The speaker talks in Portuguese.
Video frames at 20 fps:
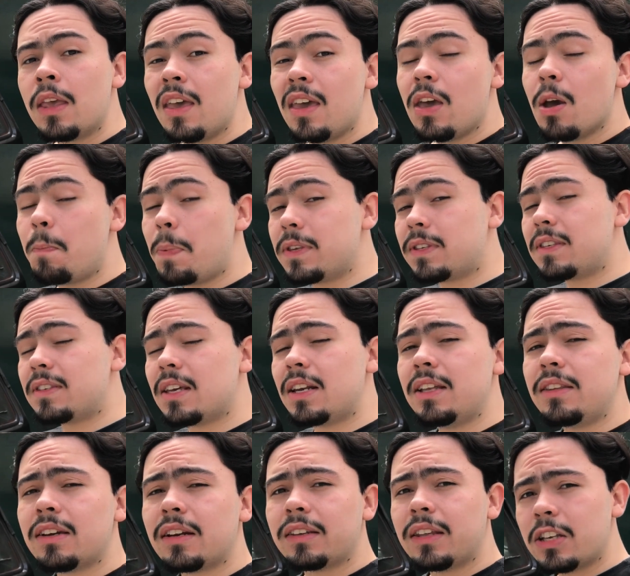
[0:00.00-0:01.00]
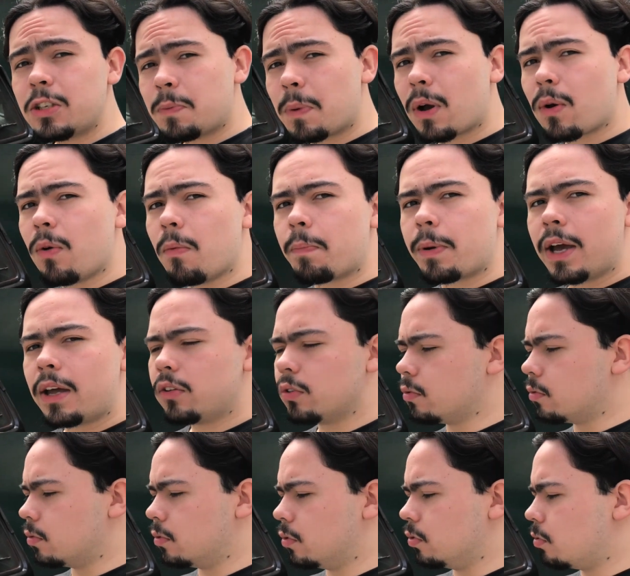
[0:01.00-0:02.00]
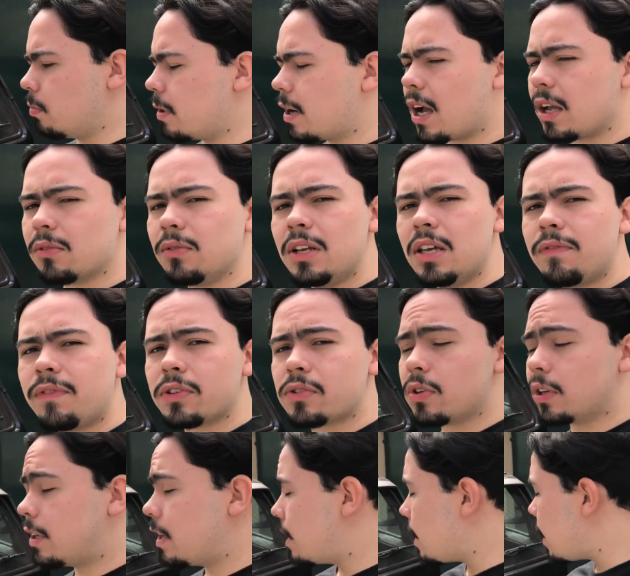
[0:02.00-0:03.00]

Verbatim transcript: Eu pesquisei na internet para comprar no, no, Mercado Livre, só que,